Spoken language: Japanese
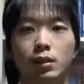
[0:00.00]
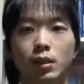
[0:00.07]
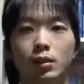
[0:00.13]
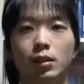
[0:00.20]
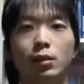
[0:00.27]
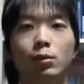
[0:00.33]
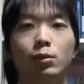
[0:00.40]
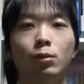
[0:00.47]

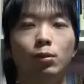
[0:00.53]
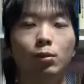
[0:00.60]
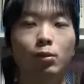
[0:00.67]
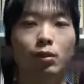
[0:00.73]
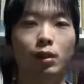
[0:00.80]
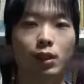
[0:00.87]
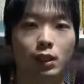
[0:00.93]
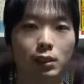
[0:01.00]
チャンネル登
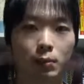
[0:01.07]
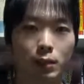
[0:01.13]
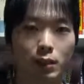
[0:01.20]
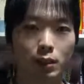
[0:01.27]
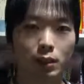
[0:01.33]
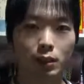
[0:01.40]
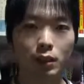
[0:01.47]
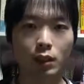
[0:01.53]
録お願いしま
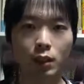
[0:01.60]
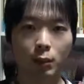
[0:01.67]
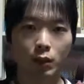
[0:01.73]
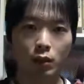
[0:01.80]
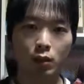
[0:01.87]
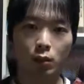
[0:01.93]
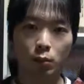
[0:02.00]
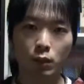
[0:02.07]
す画
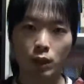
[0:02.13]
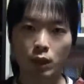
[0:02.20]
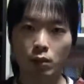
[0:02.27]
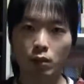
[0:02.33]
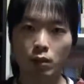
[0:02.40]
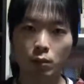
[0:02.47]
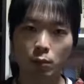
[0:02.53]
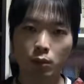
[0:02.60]
面の
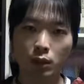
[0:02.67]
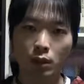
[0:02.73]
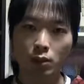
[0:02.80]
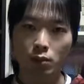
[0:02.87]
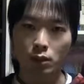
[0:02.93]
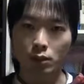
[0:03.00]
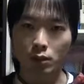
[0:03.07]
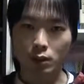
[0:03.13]
右上のボタンを
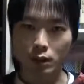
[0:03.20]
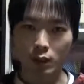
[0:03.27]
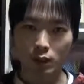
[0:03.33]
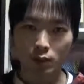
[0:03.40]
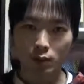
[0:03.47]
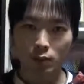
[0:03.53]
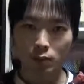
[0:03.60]
押してください